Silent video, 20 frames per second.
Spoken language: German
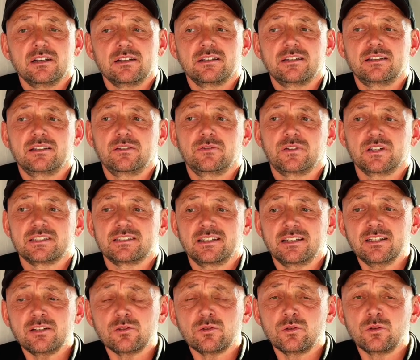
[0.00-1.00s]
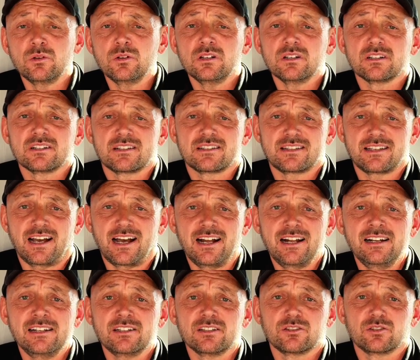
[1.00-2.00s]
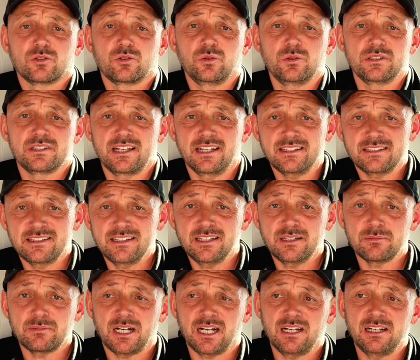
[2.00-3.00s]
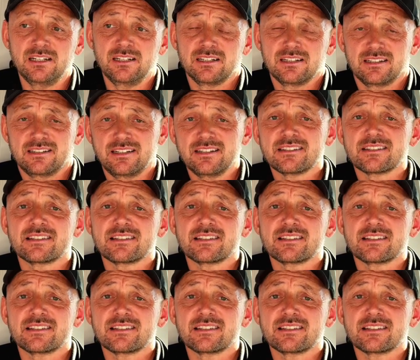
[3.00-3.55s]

Die Versicherung zahlt grundsätzlich mal den